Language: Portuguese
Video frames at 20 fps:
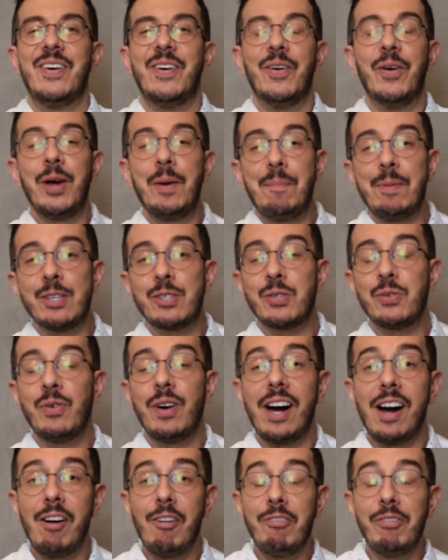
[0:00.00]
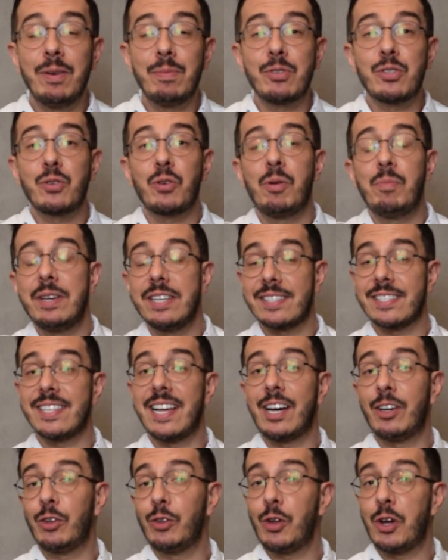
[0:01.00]
Oi, pessoal! Vamos
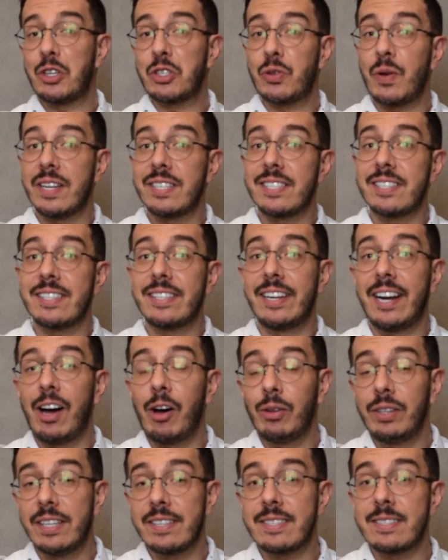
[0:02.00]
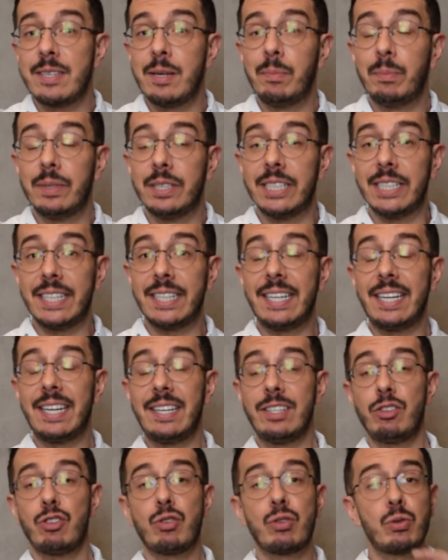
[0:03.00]
começar o nosso astral da
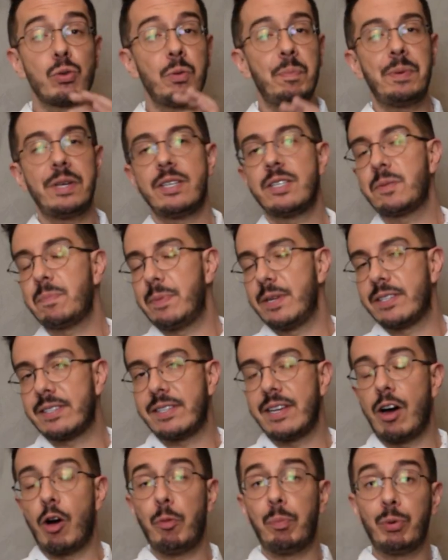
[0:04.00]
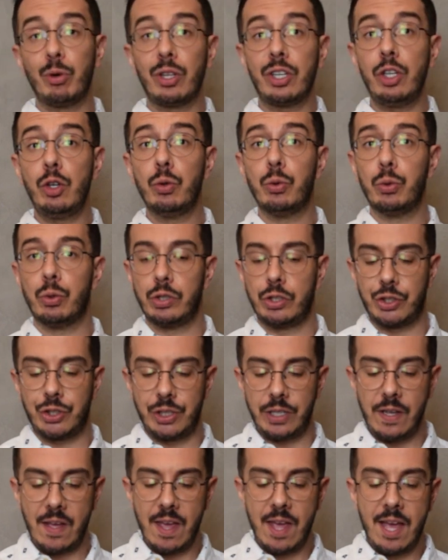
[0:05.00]
semana, super especial porque
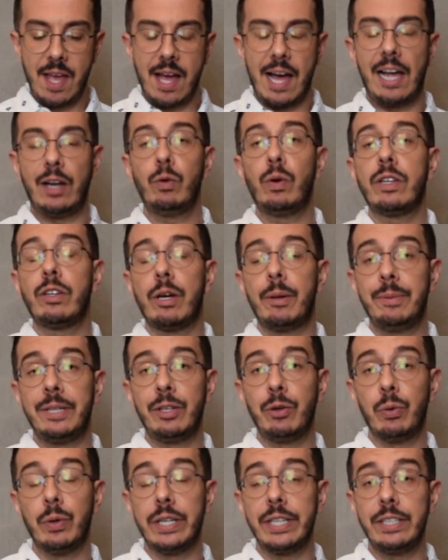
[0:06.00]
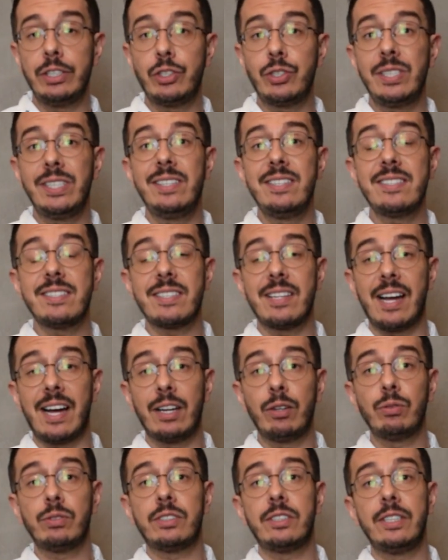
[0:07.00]
hoje a lua está minguante e
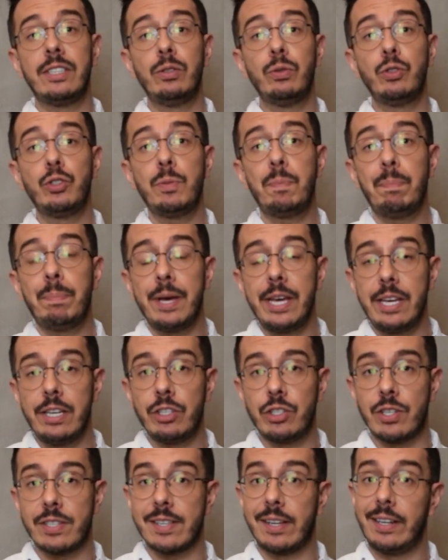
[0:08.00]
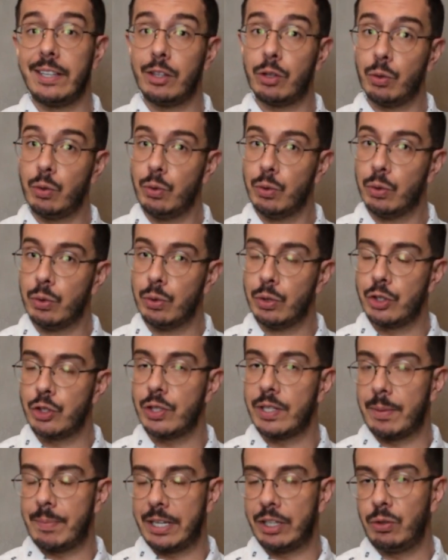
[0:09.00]
está no signo de Peixes. Ela entrou hoje
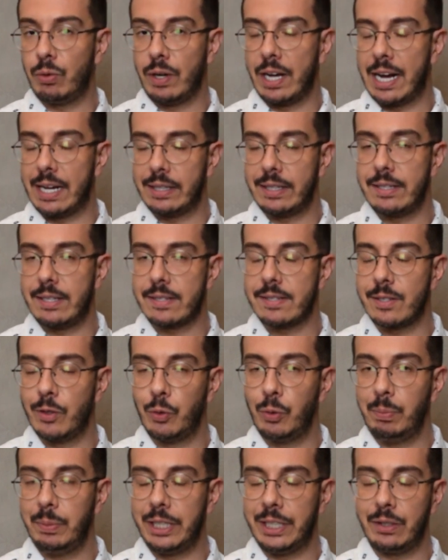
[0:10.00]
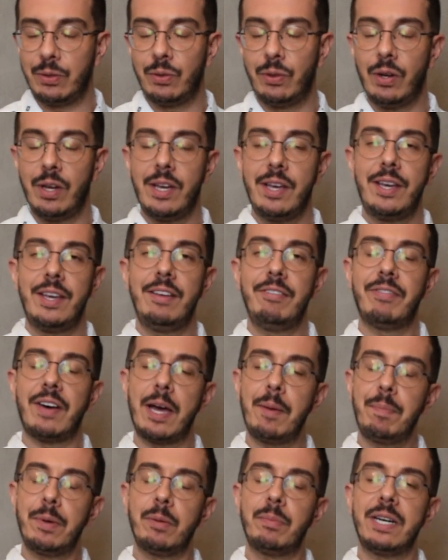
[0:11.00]
na madrugada desse domingo e
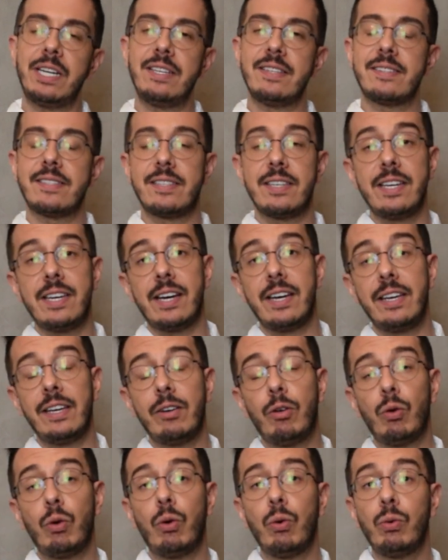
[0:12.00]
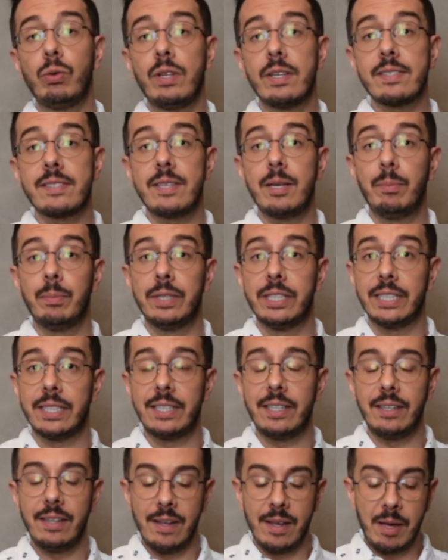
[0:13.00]
vai permanecer aí ao longo da
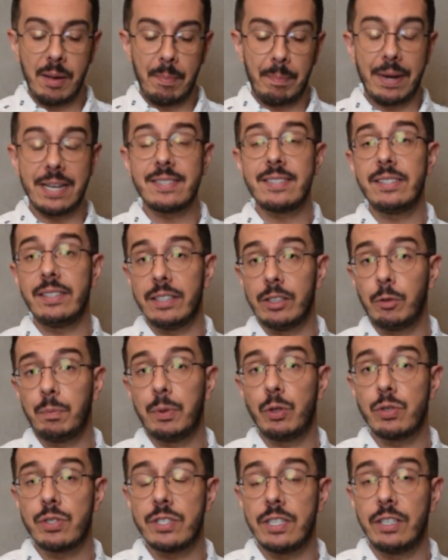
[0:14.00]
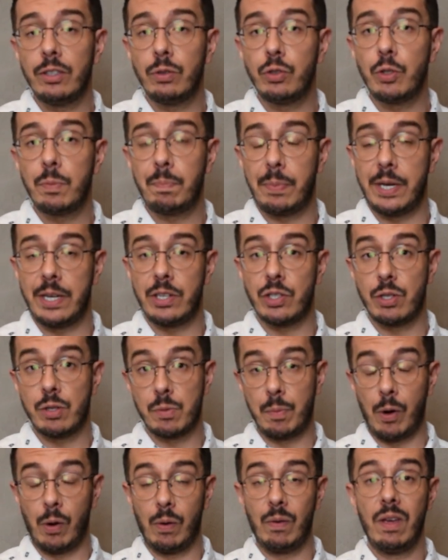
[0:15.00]
semana passeando pelo signo de Peixes.
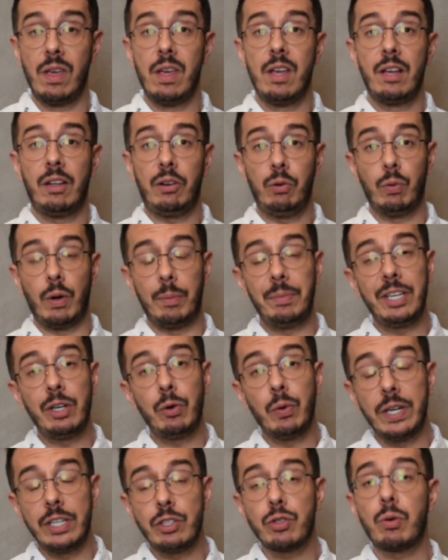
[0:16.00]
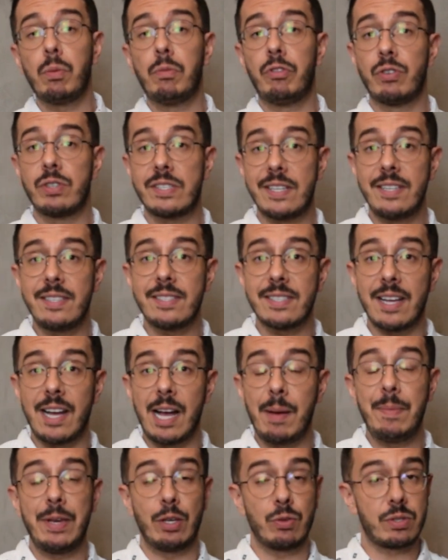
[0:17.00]
Bom, lua minguante, como vocês
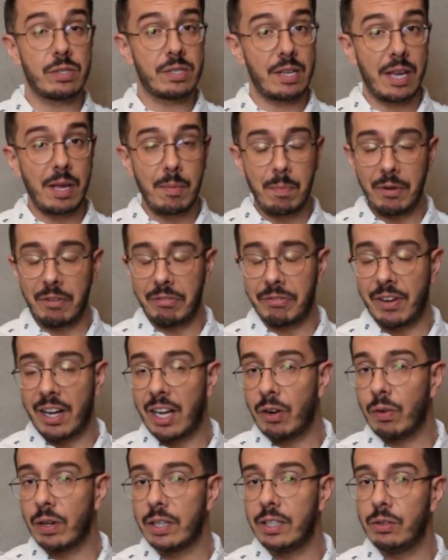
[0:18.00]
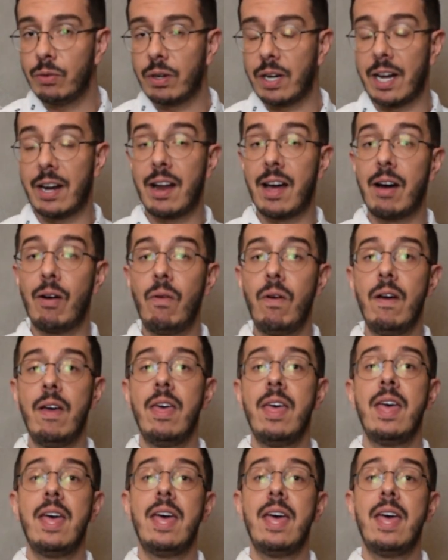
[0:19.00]
sabem, eu sempre falo aqui no canal,